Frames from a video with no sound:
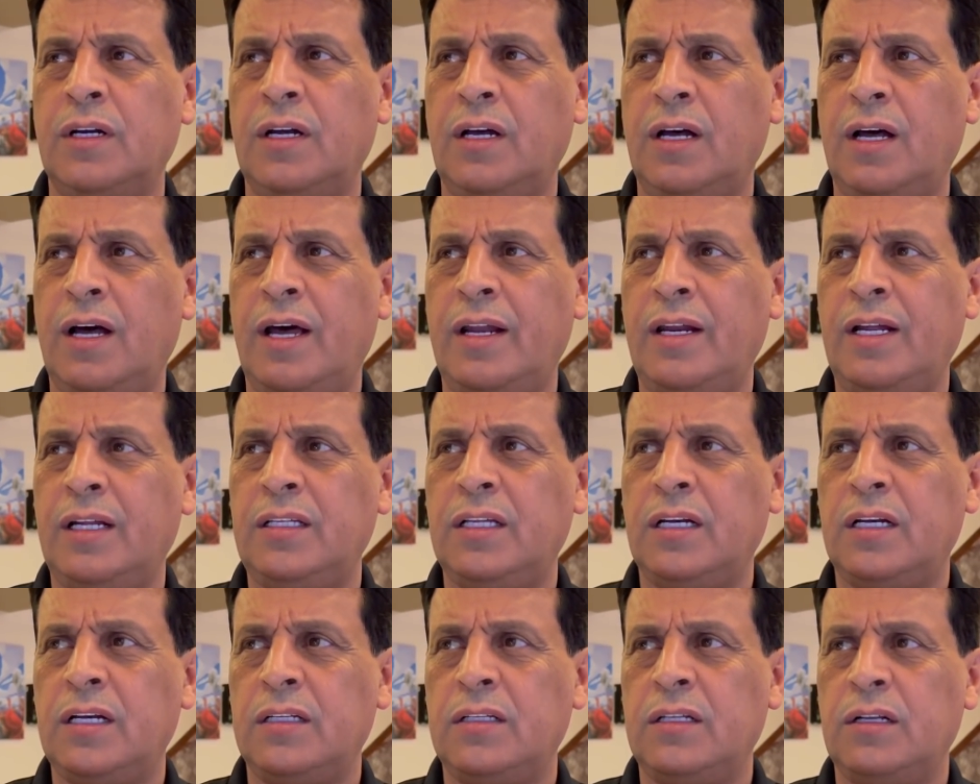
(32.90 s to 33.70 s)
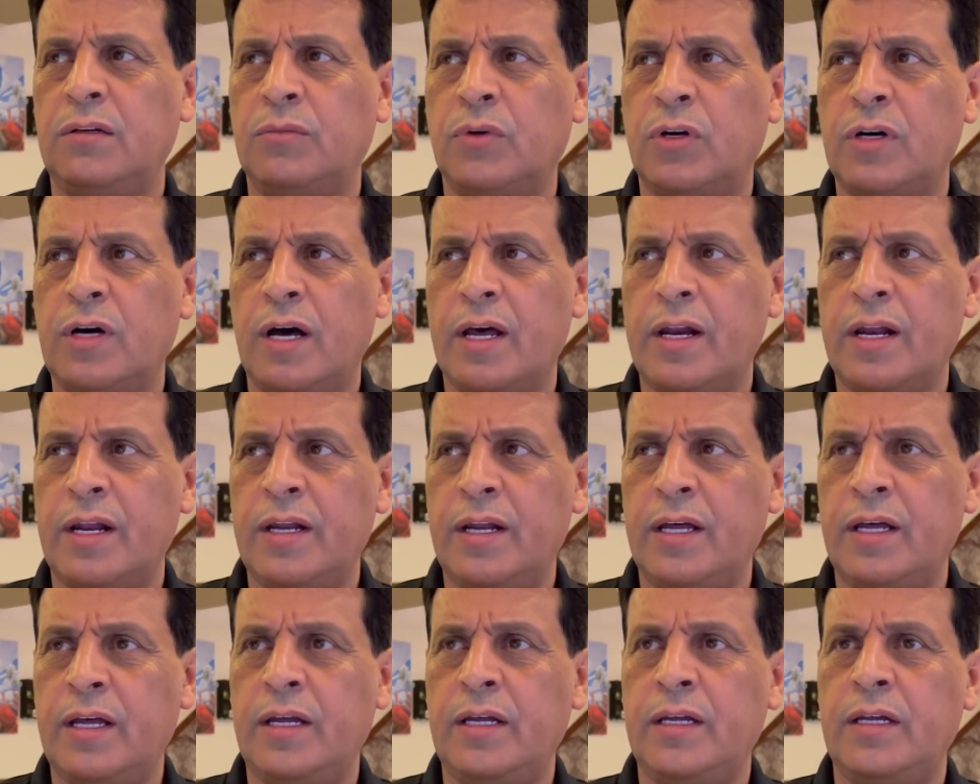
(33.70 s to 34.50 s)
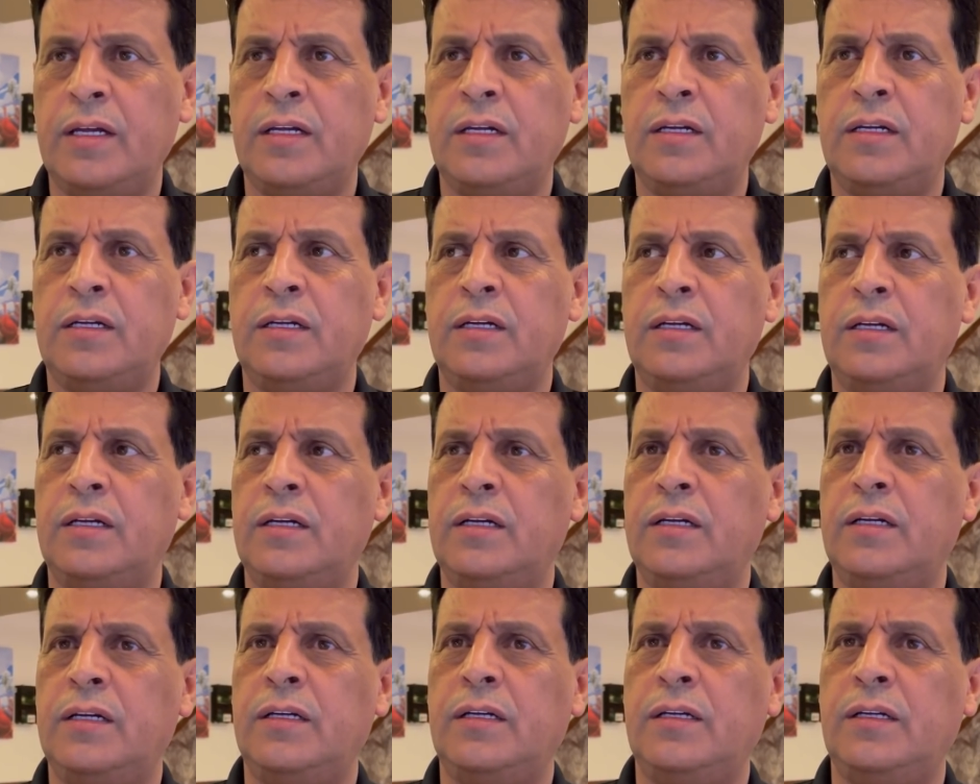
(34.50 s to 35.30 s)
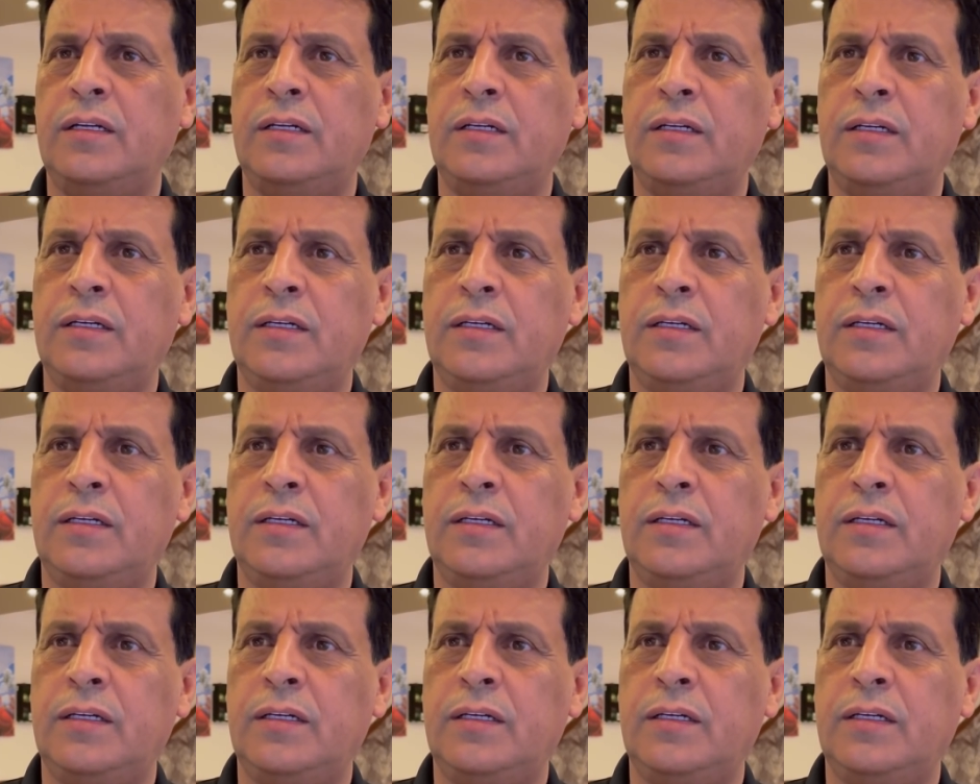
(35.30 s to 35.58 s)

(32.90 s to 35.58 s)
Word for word: أنا أعتقد المقارنة آه،